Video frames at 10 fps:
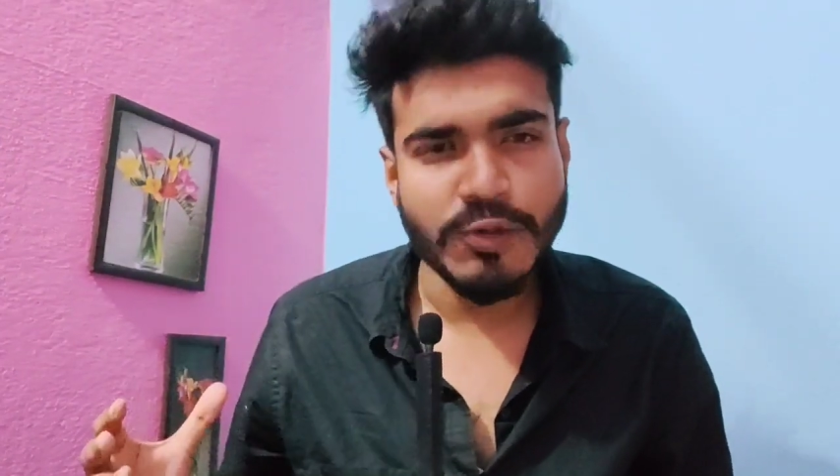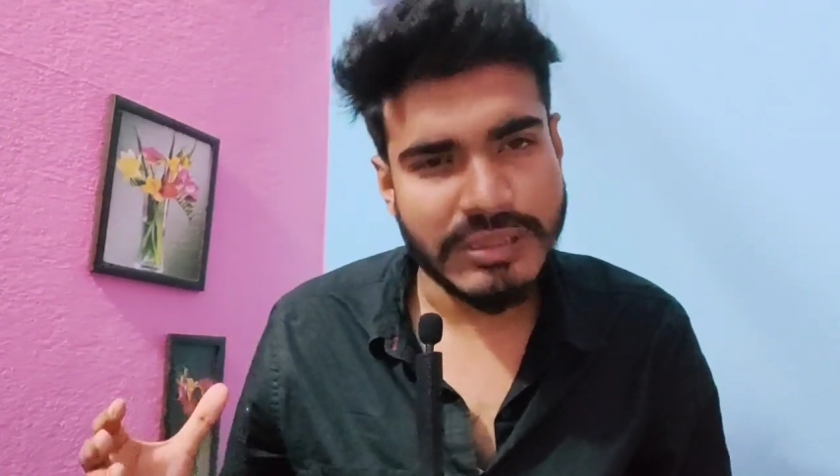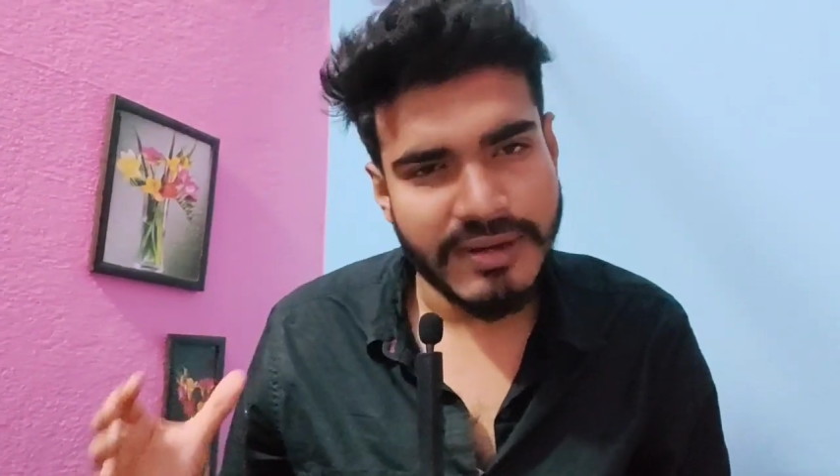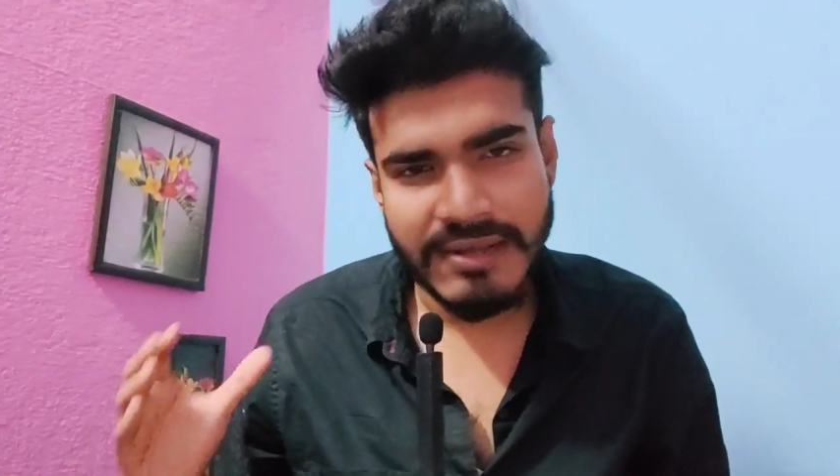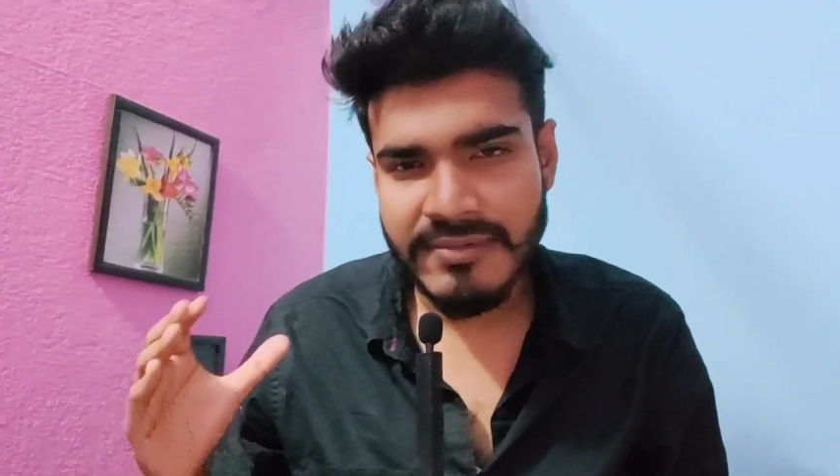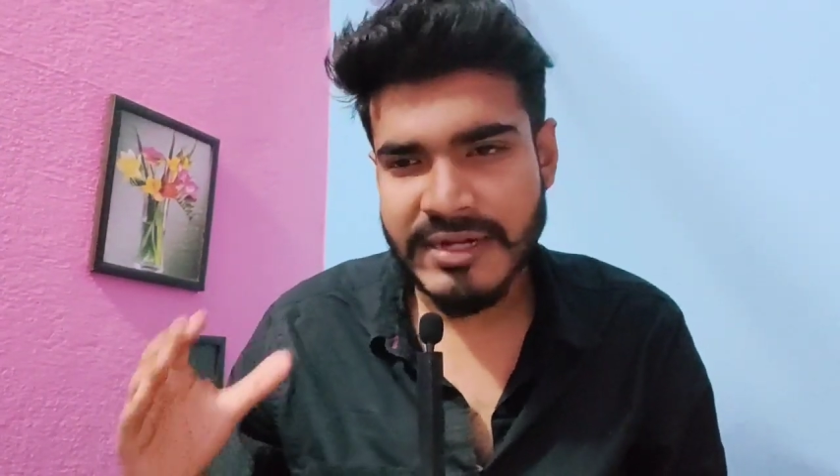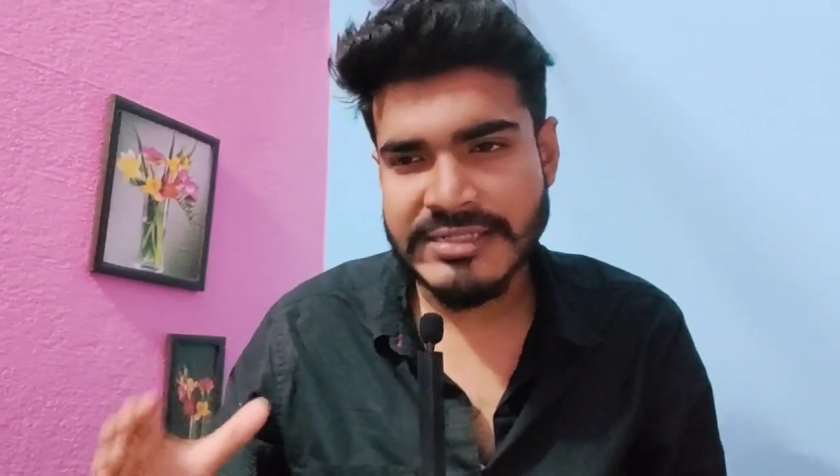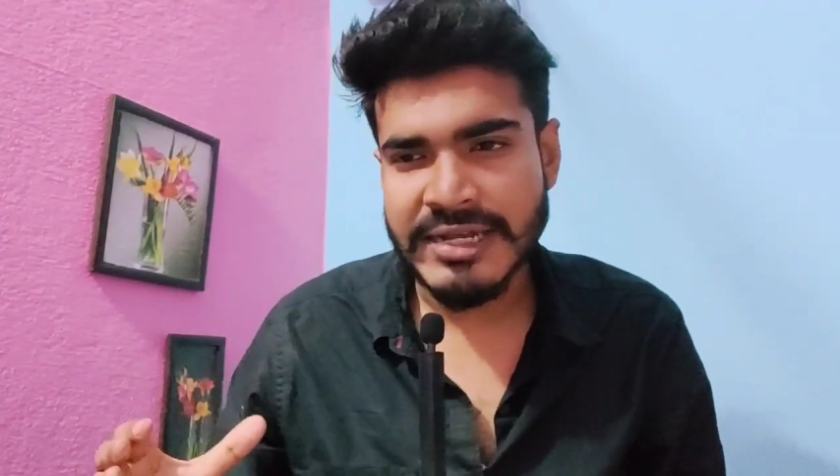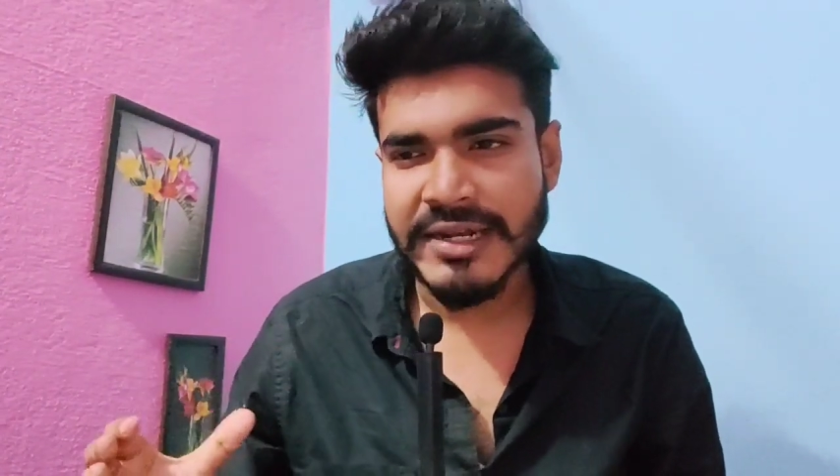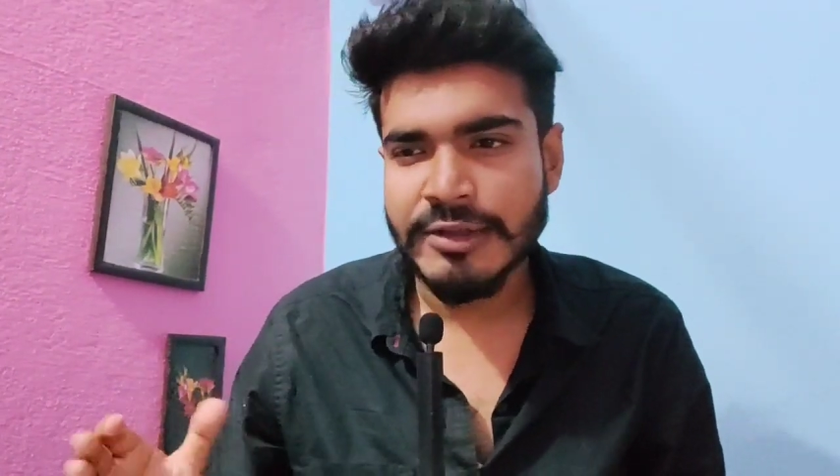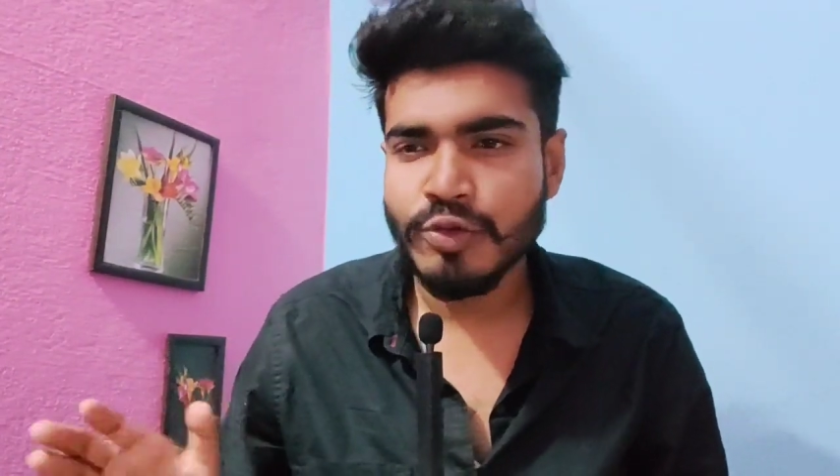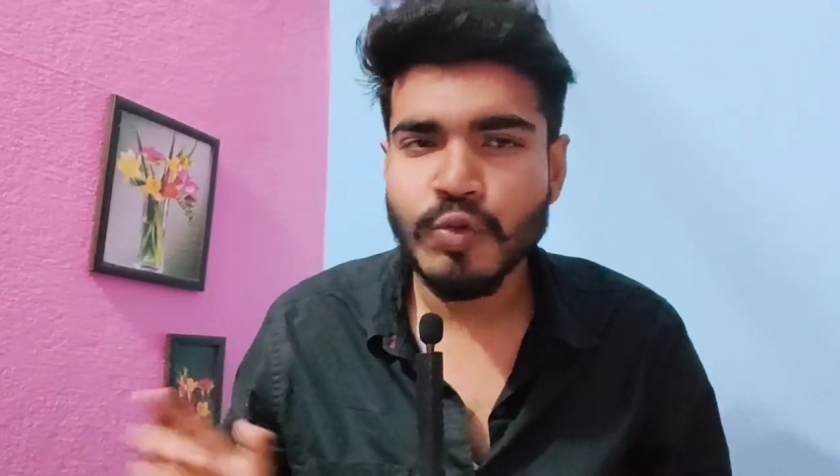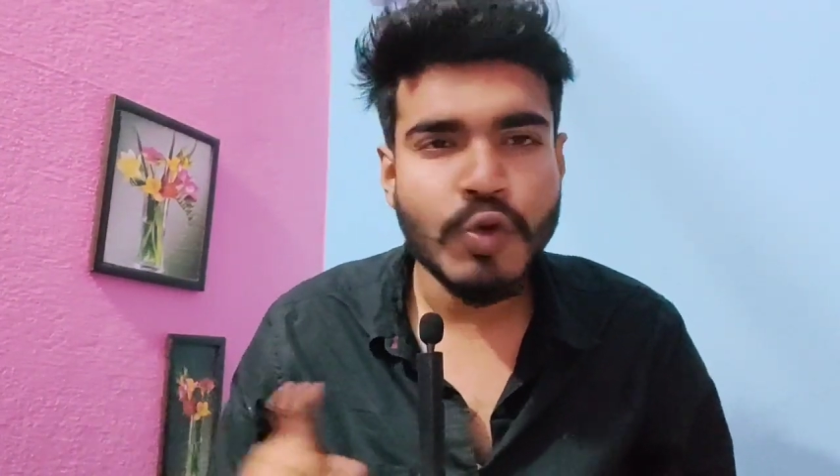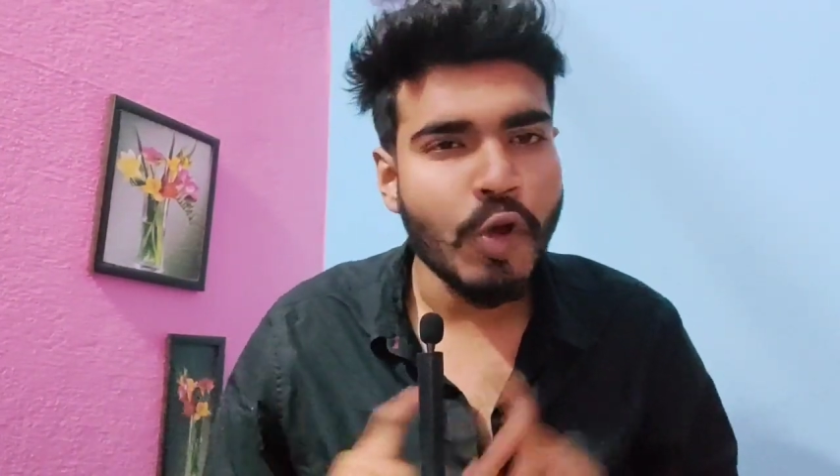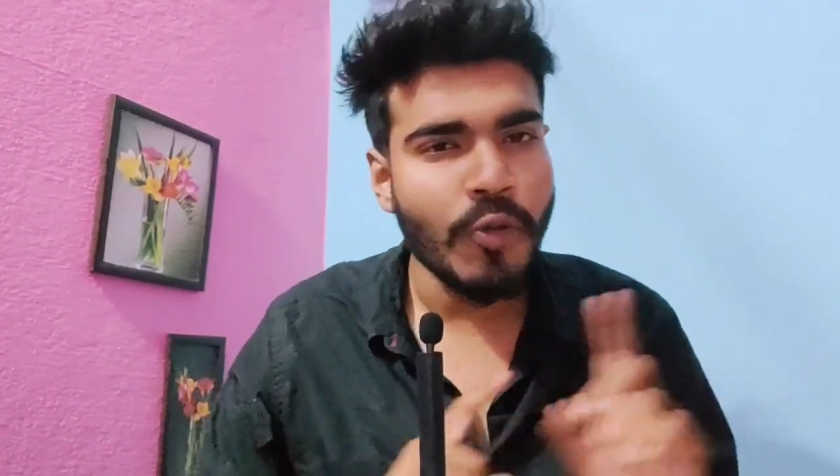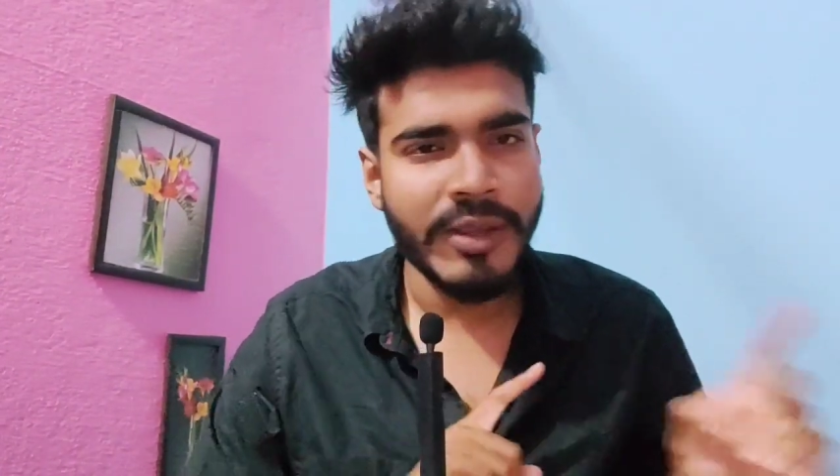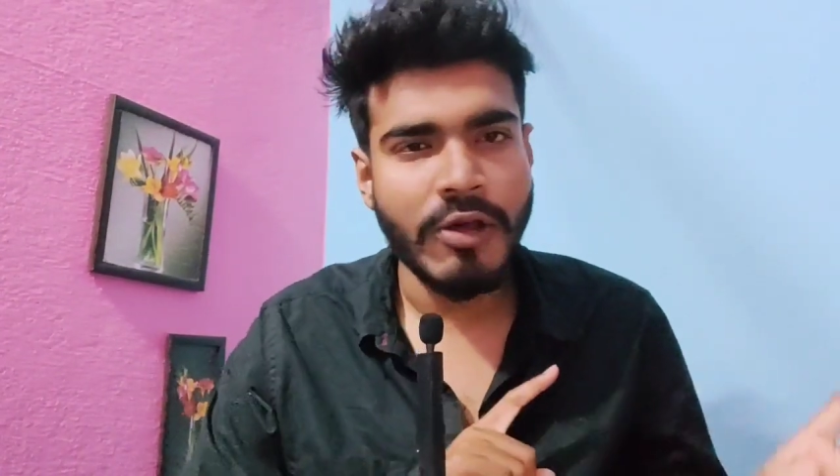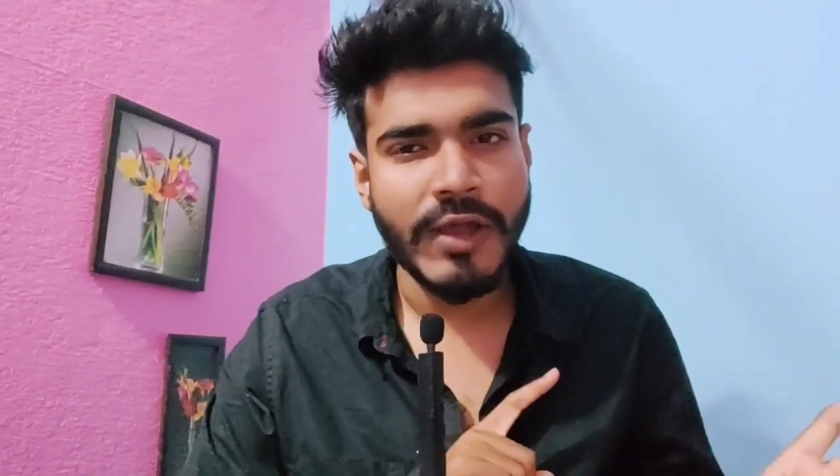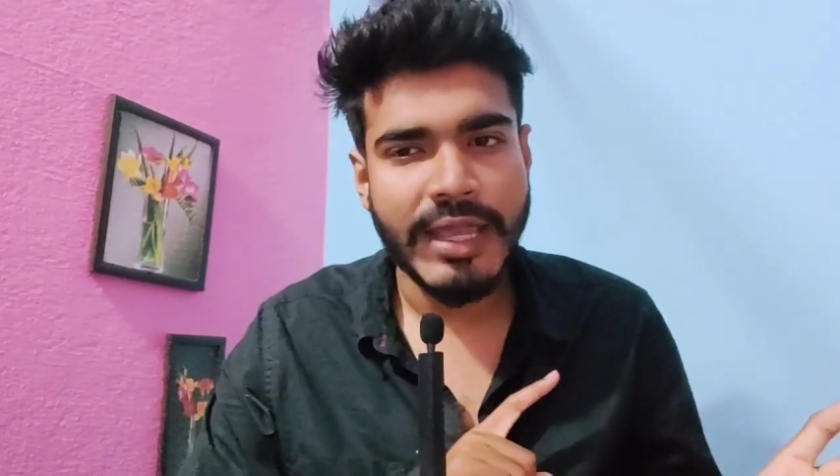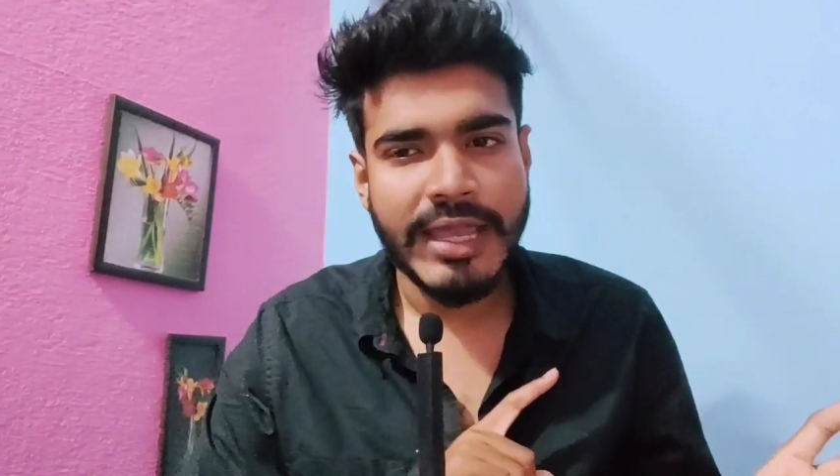হতে পারে আপনারা জানেন দু রকমের
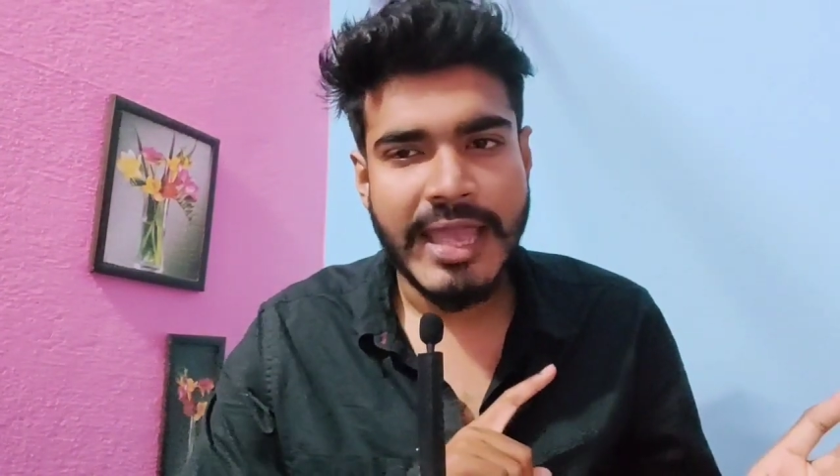হয়